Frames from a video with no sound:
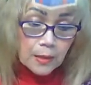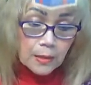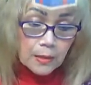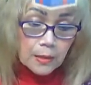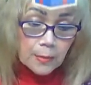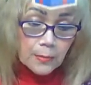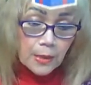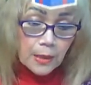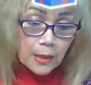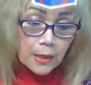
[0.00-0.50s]

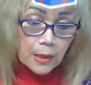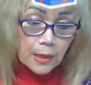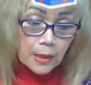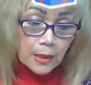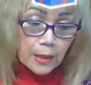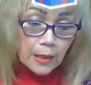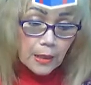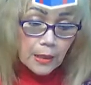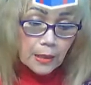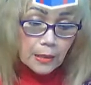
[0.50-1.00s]
sa mga
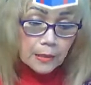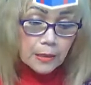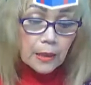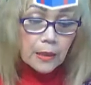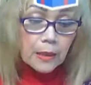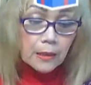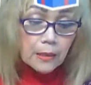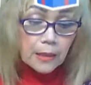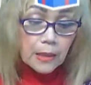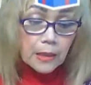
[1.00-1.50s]

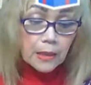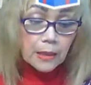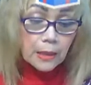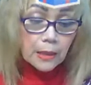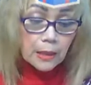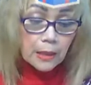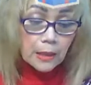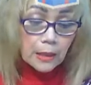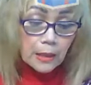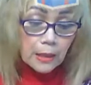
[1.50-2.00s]
darating
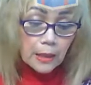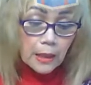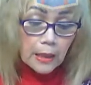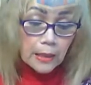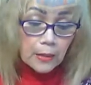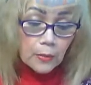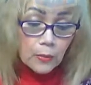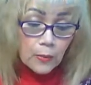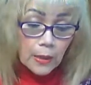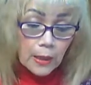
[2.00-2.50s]
na
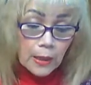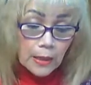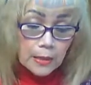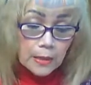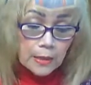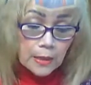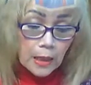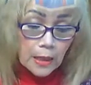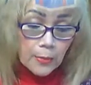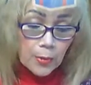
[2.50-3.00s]
kaarawan
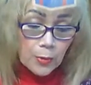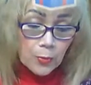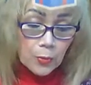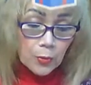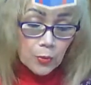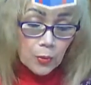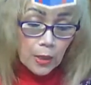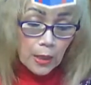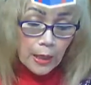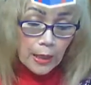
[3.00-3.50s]
sa aming
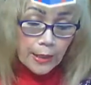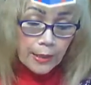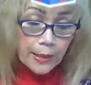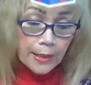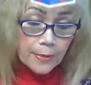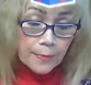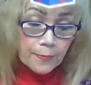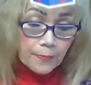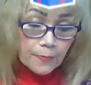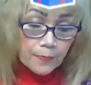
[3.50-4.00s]

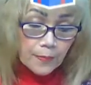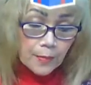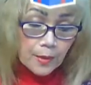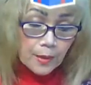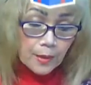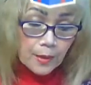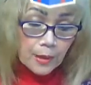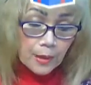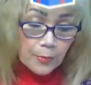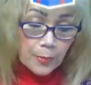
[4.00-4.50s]
buhay,
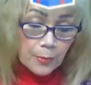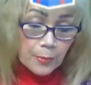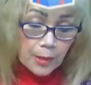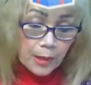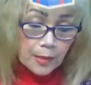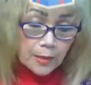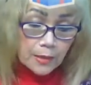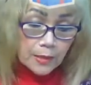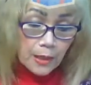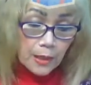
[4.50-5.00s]
naming
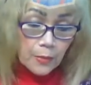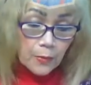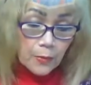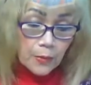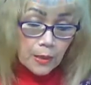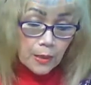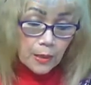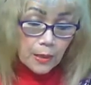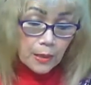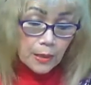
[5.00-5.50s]

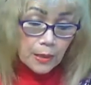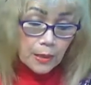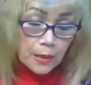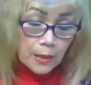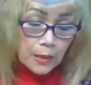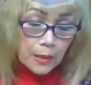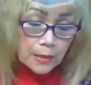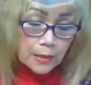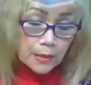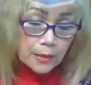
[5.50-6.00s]
mag-asawa
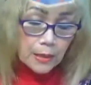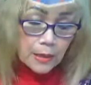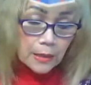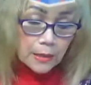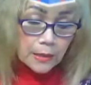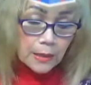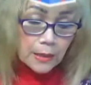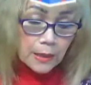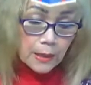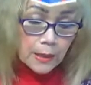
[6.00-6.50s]
at
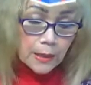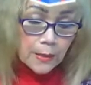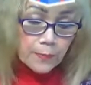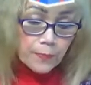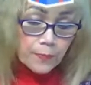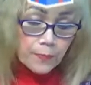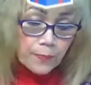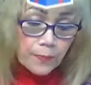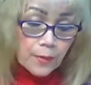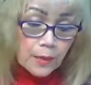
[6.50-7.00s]
sana
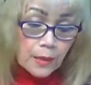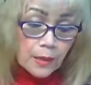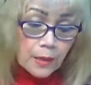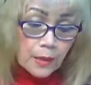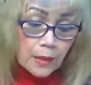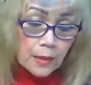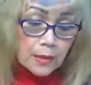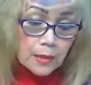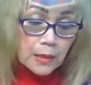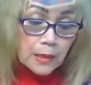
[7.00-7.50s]

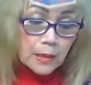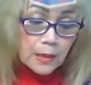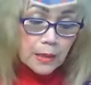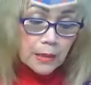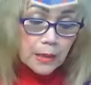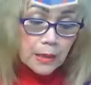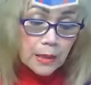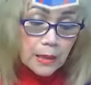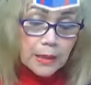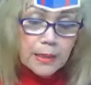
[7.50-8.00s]
at sana
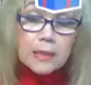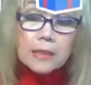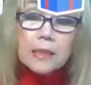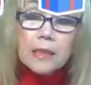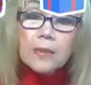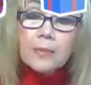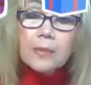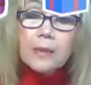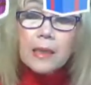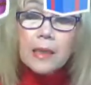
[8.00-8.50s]
guys,
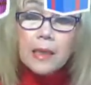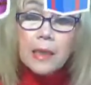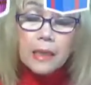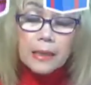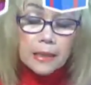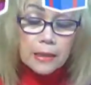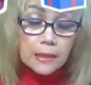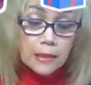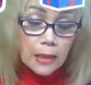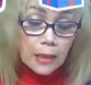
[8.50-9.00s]
uh,
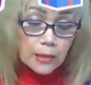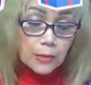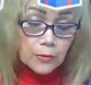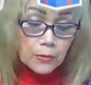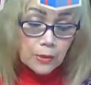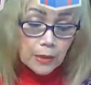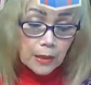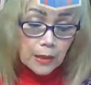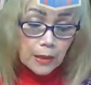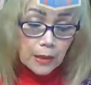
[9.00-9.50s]
manalangin tayo
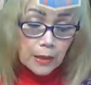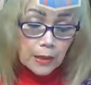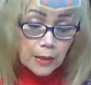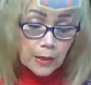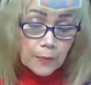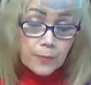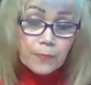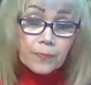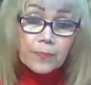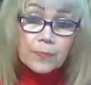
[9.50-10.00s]
na